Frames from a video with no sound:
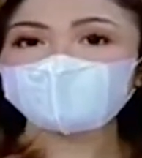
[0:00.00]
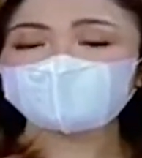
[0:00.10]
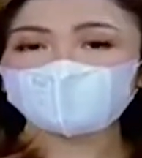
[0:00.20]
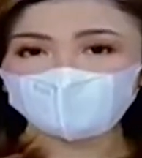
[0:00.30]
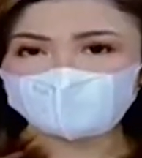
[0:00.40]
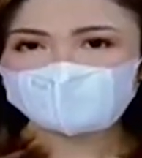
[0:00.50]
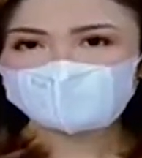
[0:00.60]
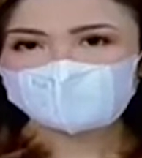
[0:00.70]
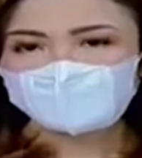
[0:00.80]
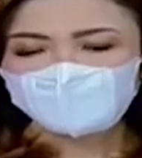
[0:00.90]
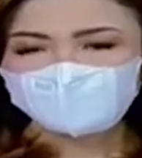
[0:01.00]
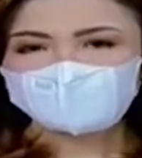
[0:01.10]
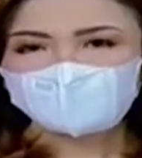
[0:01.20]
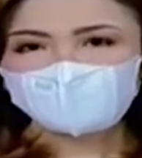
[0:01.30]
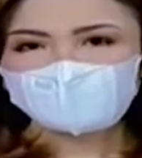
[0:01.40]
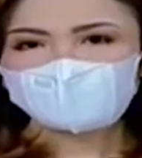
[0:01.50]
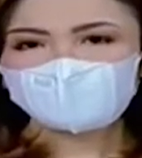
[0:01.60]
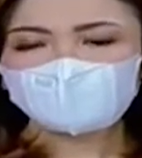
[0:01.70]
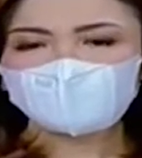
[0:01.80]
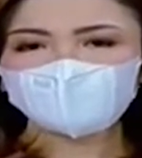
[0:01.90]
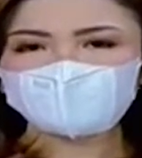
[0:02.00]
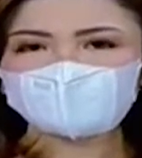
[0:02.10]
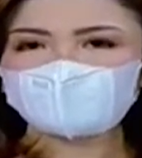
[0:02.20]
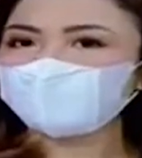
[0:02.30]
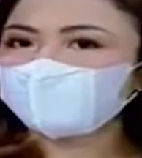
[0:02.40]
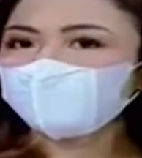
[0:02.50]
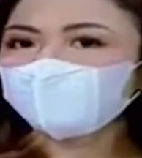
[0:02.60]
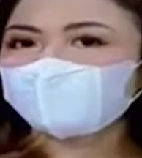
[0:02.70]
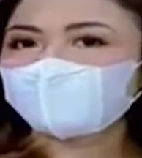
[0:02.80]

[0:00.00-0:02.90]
di tahun ini mencapai 886,9